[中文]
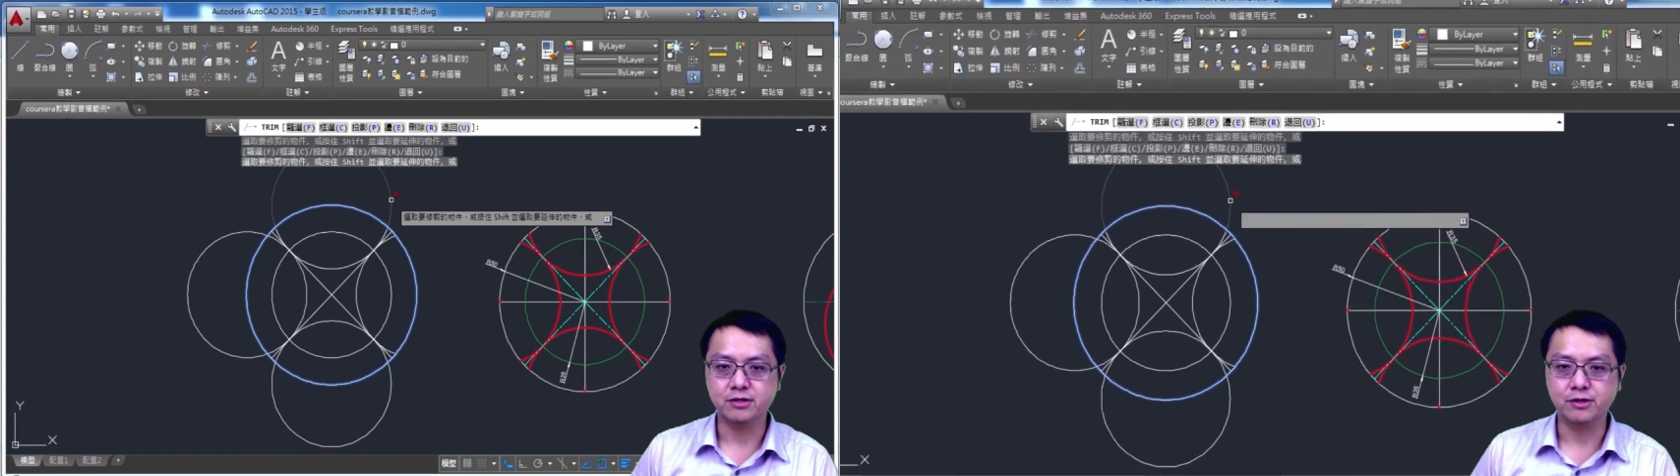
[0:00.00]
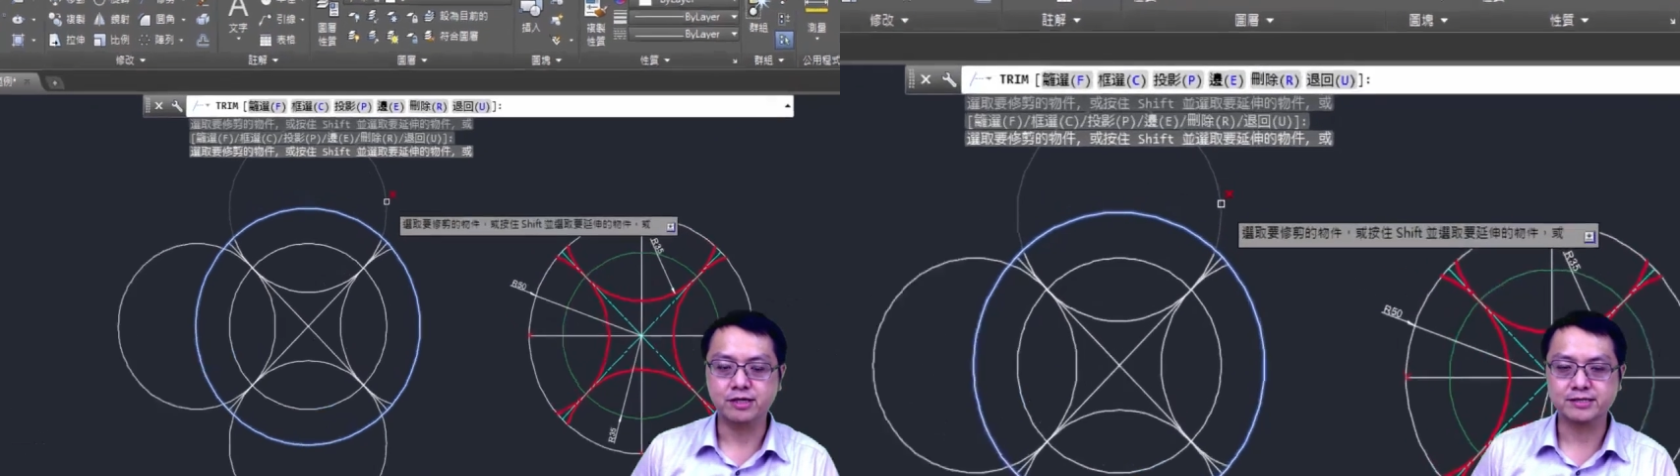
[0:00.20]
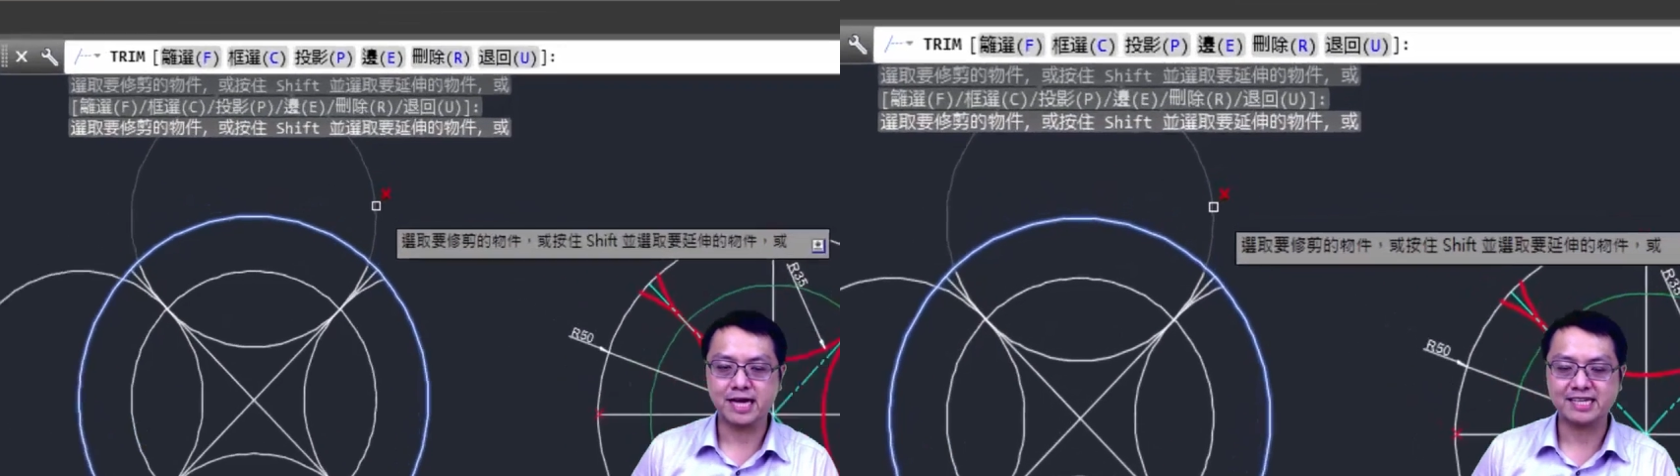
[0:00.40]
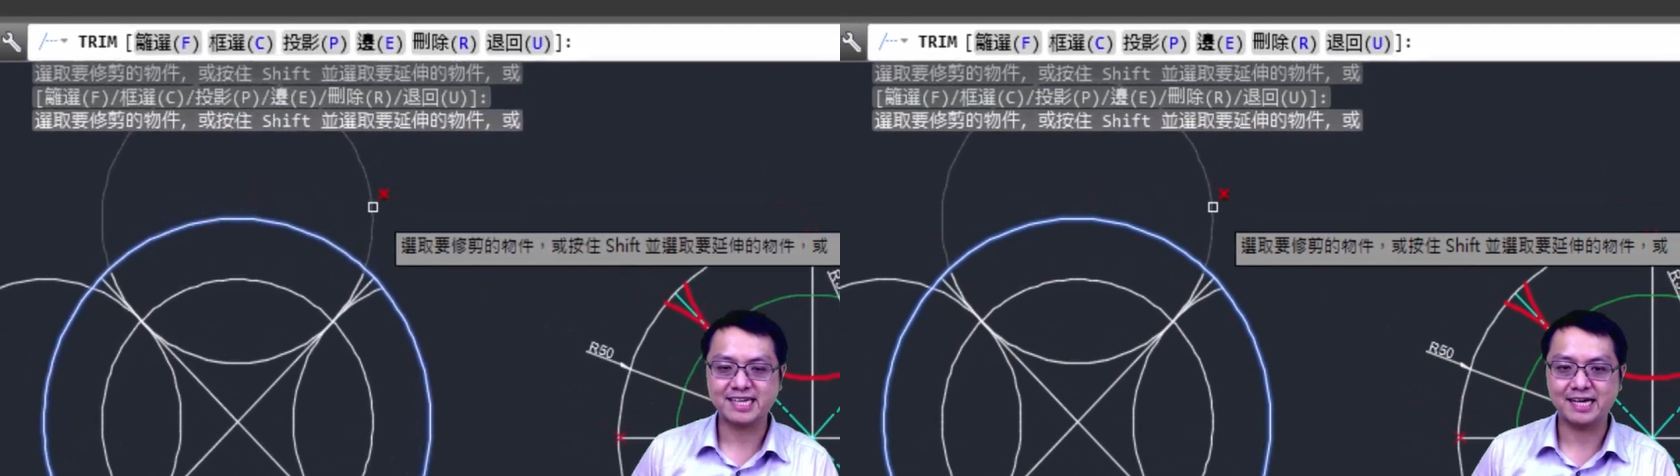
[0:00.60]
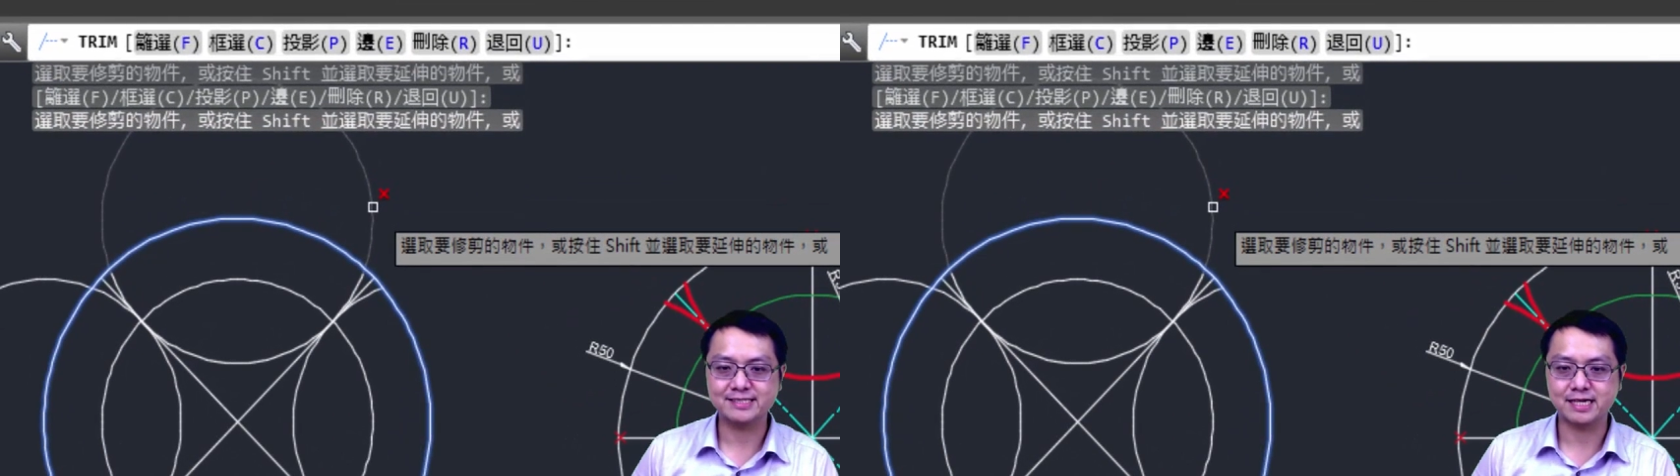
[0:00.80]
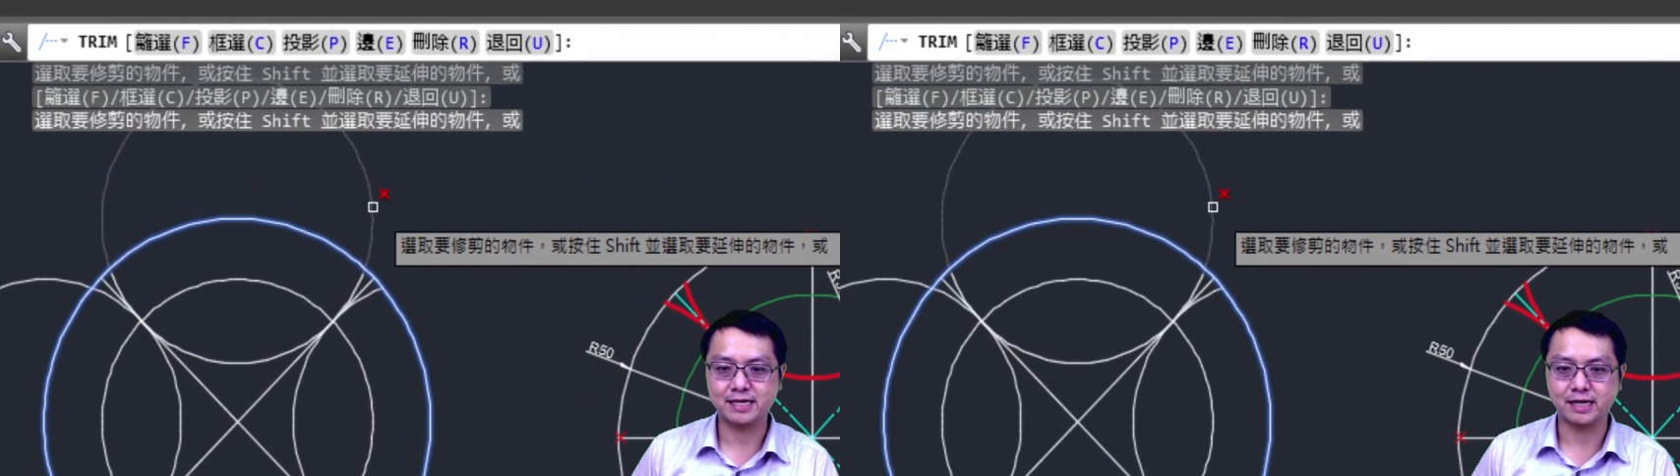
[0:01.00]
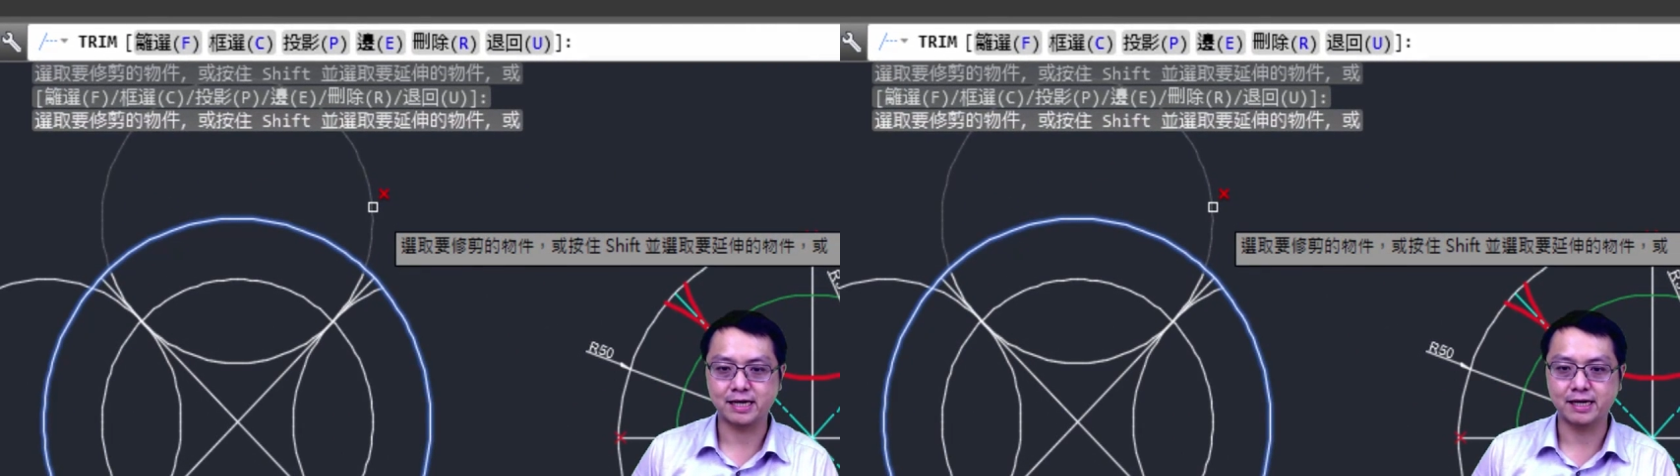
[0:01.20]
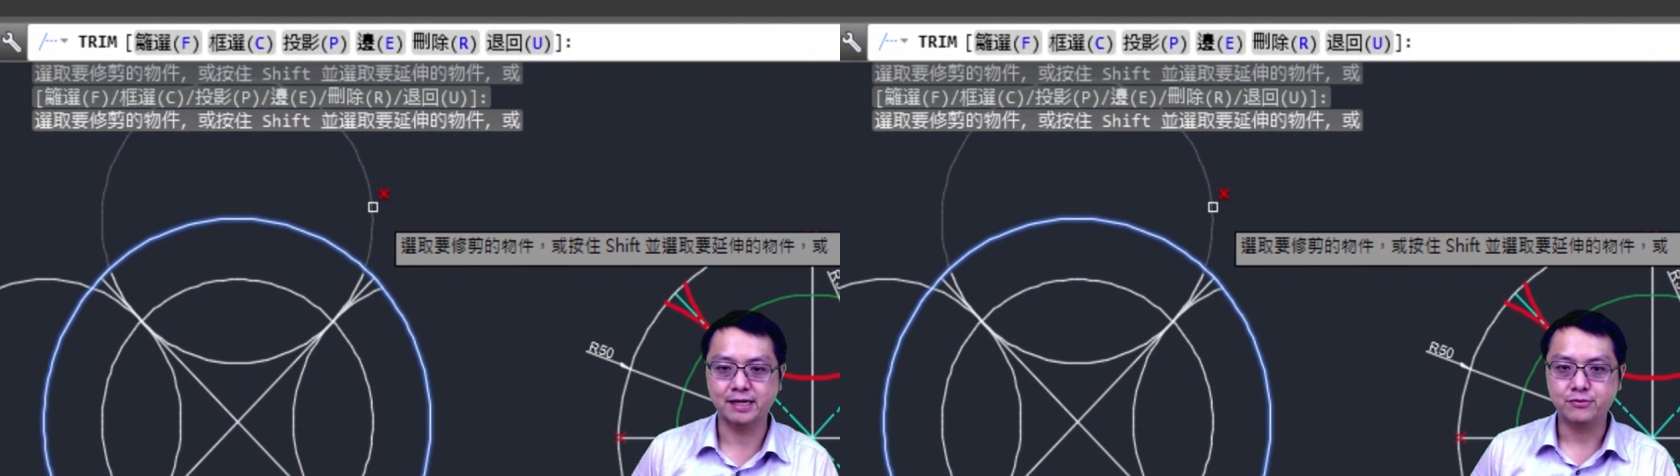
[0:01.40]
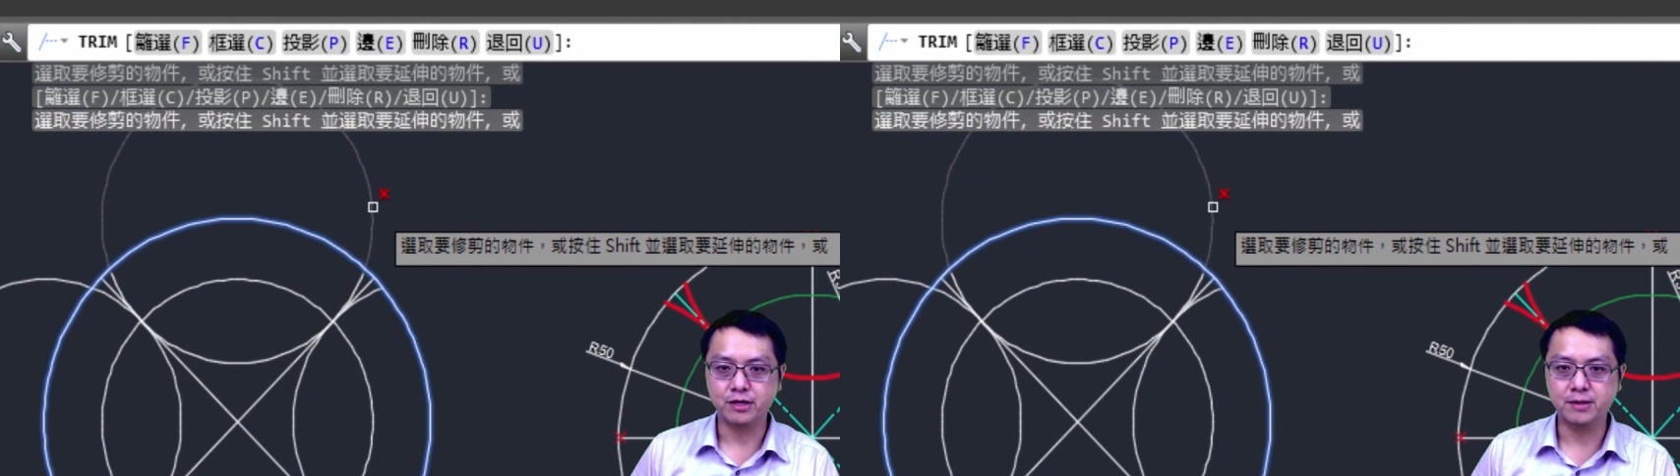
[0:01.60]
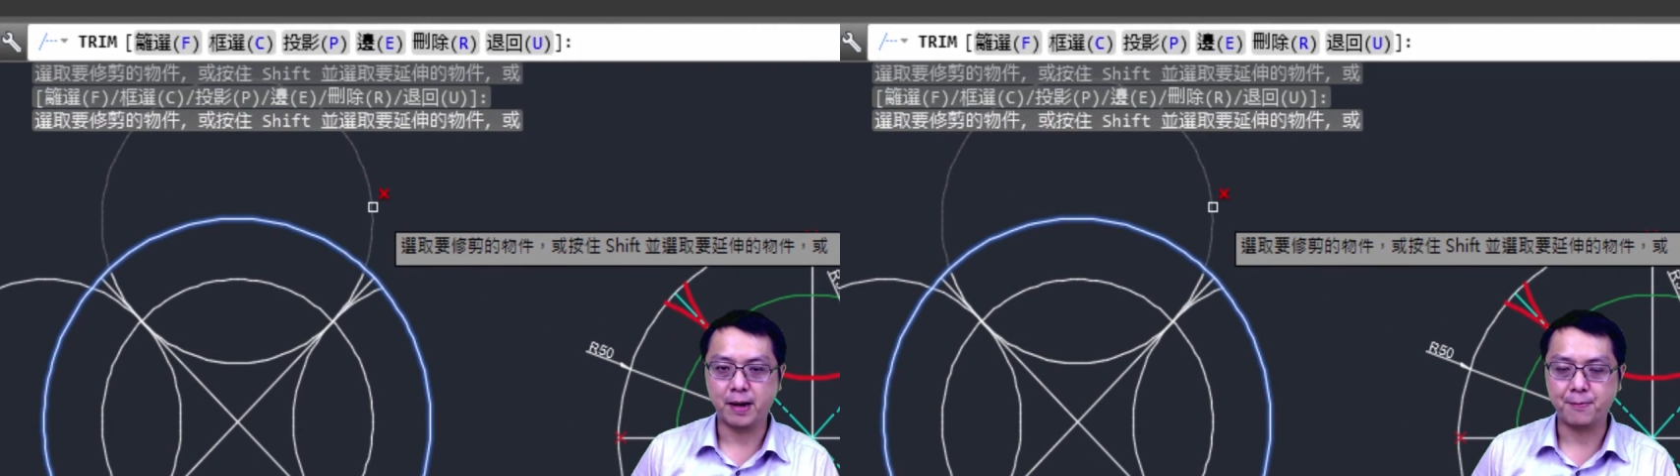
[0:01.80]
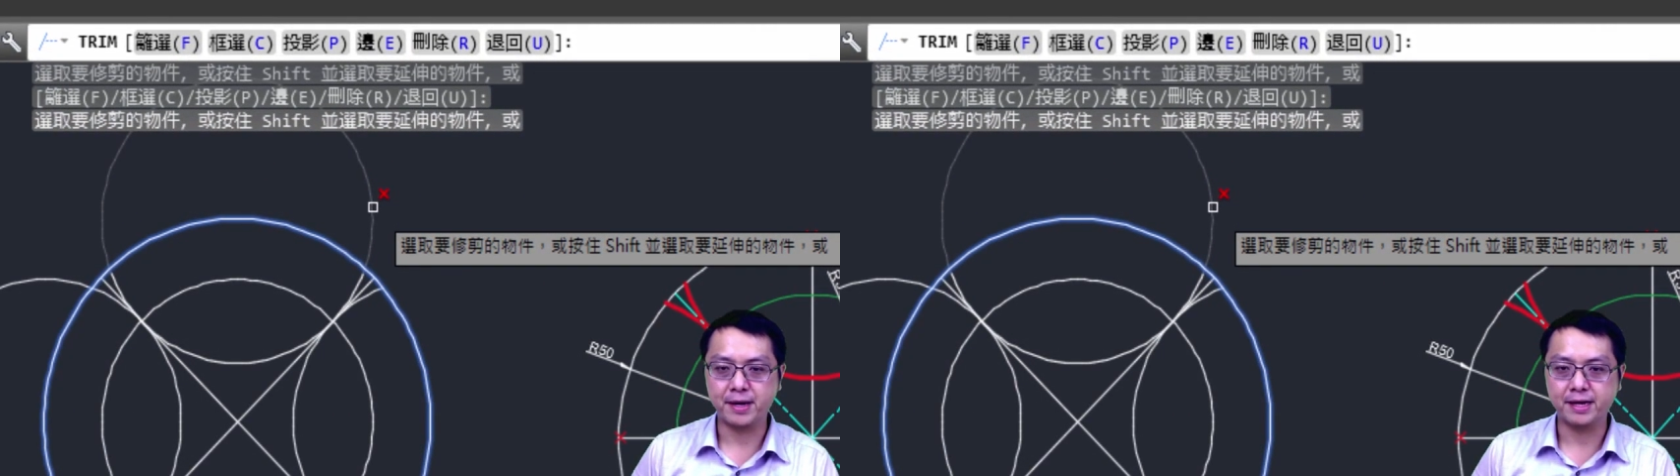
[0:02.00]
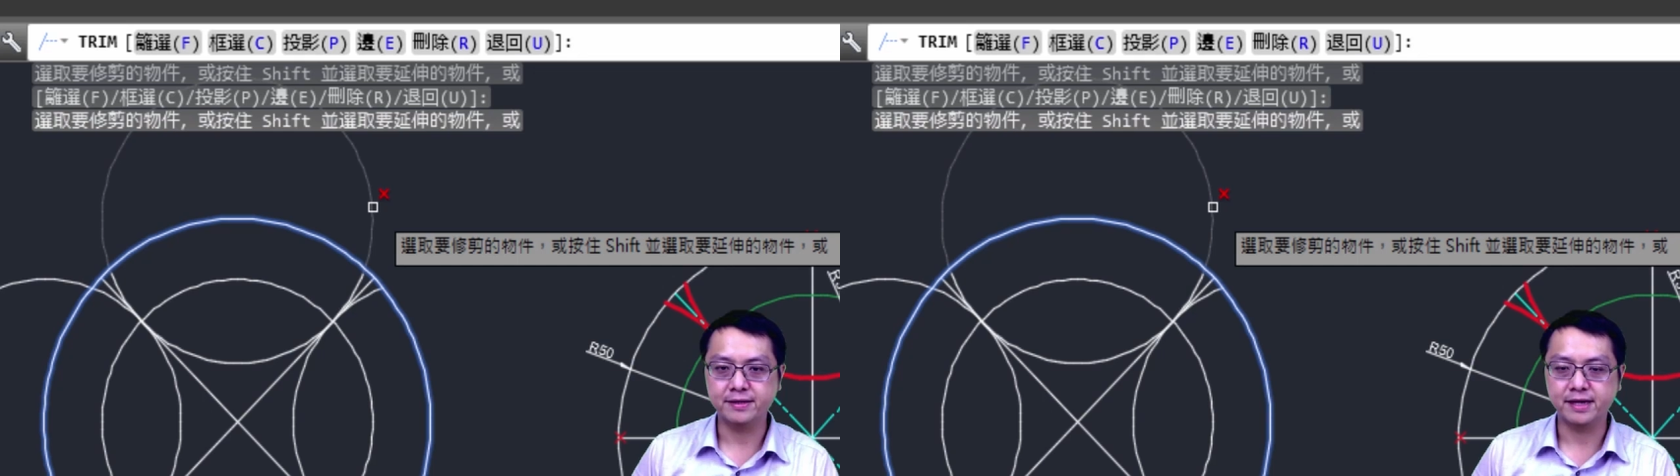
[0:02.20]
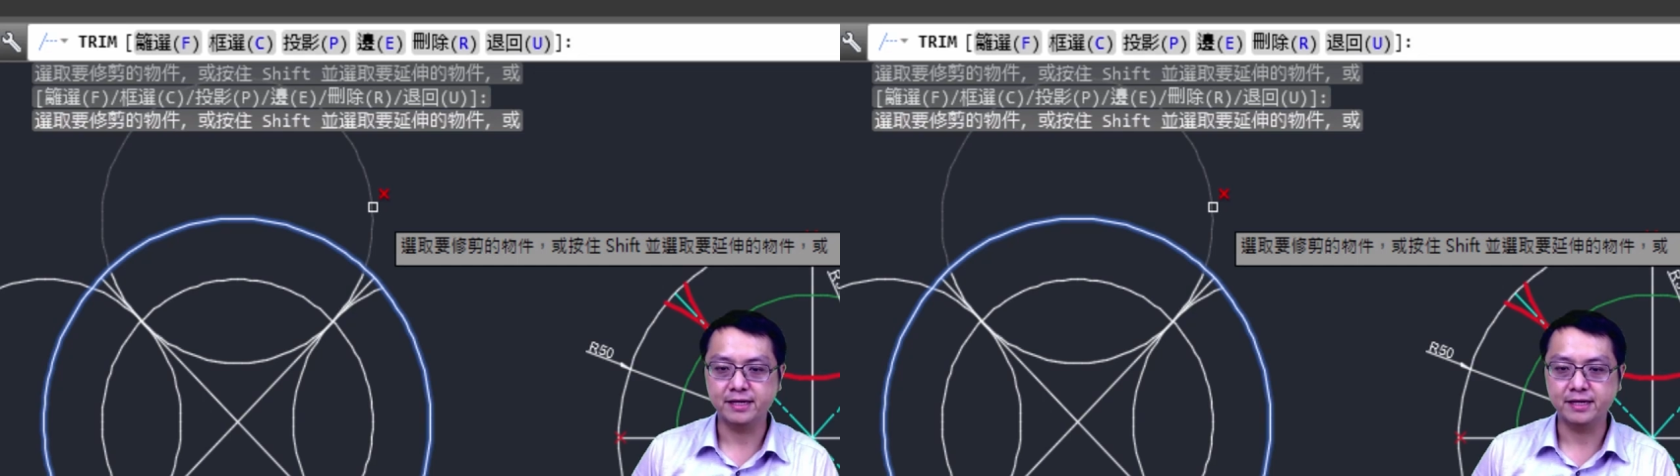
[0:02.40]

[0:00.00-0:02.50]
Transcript: 有一个叉叉在那个圆的旁边，